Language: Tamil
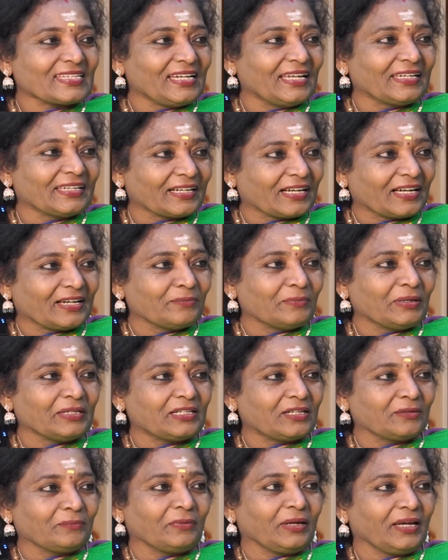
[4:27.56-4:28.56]
சிலருக்கு
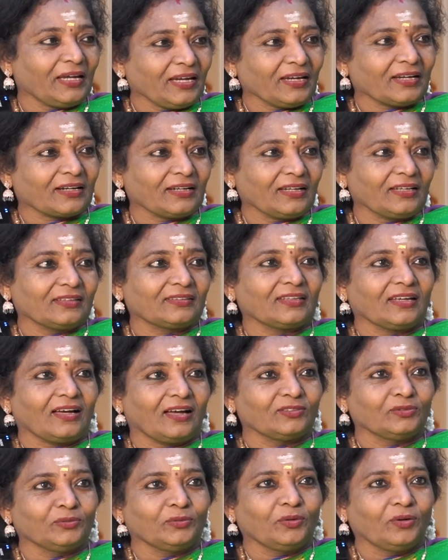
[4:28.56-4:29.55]
மட்டுமே கிடைத்த
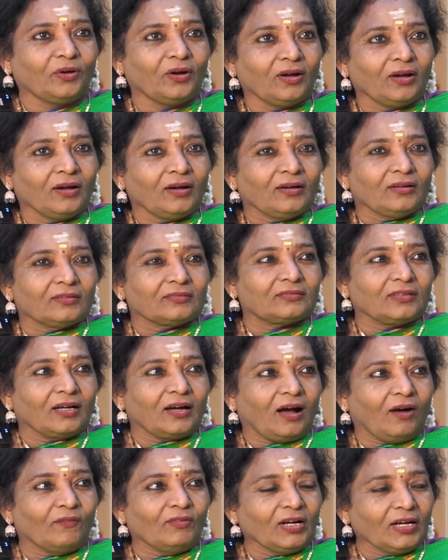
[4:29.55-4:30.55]
அதுவும்
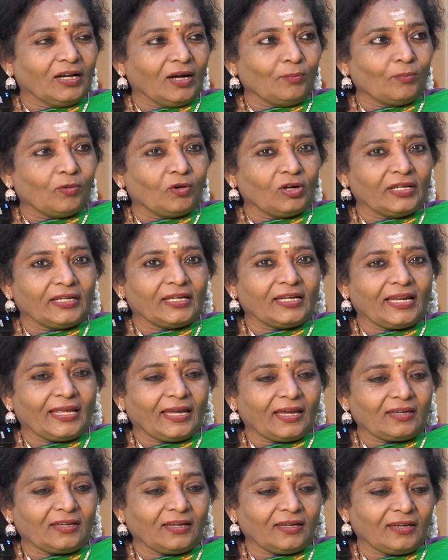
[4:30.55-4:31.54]
அவங்க
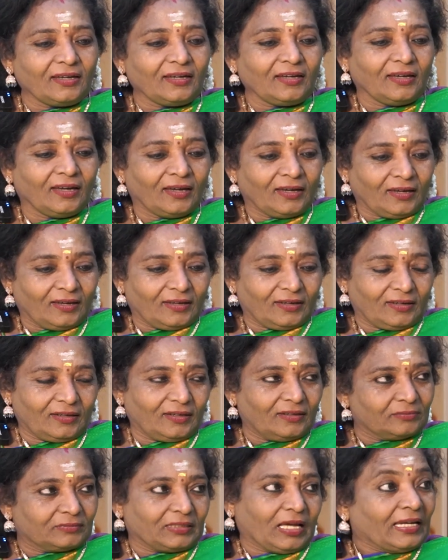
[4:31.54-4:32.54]
மொழியிலேயே
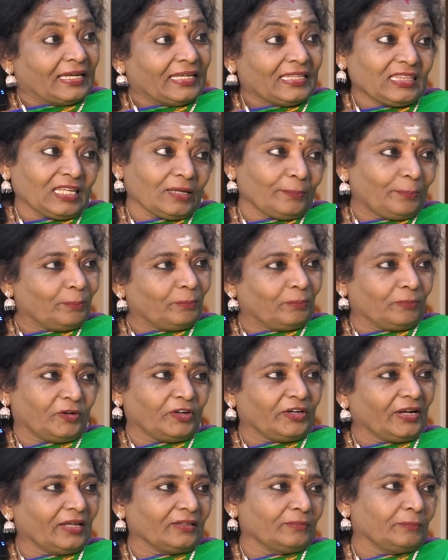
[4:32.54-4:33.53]
ஹிந்தி
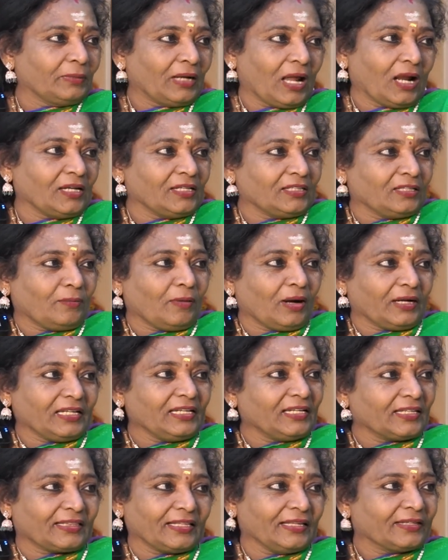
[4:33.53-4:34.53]
மொழினா இந்த
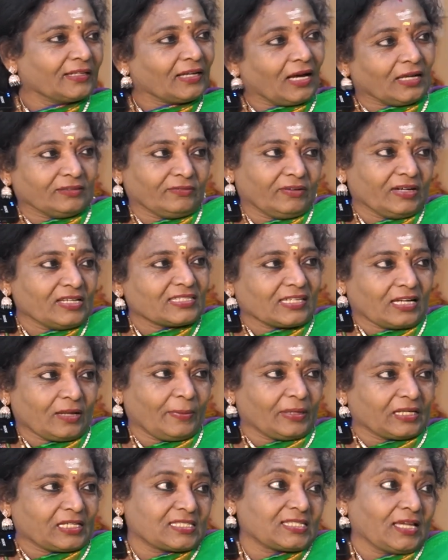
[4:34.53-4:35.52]
மாநிலத்துல இருக்கு அது வேணா சில
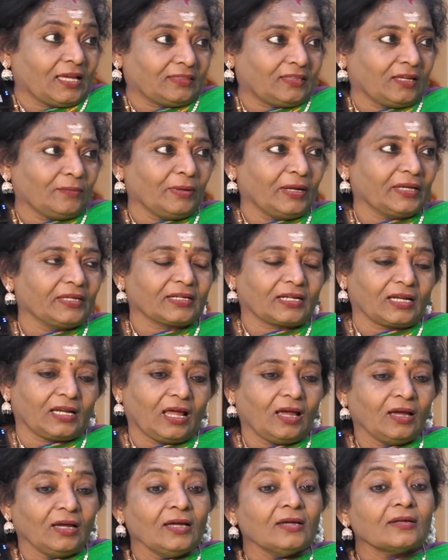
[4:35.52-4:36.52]
பேருக்கு
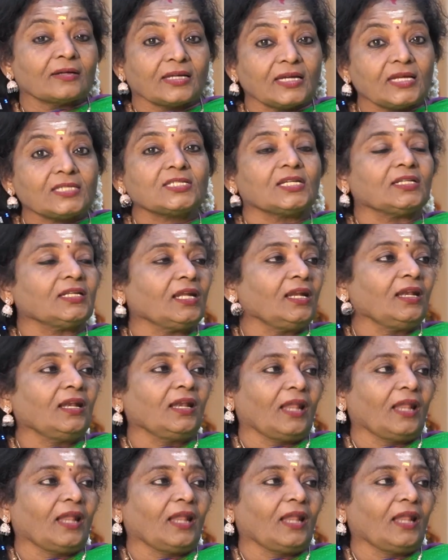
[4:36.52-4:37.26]
சாத்தியமாயிருக்கலாம் ரீஜனல்